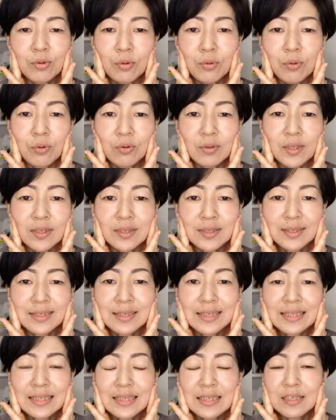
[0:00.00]
ところです
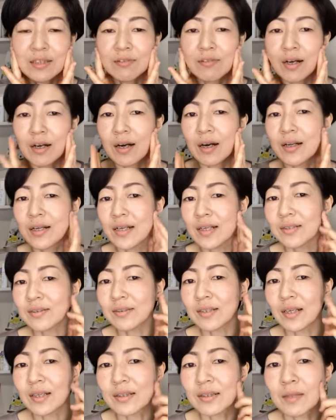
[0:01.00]
分かりや
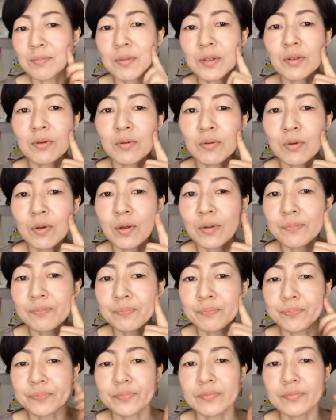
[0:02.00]
すくやってみると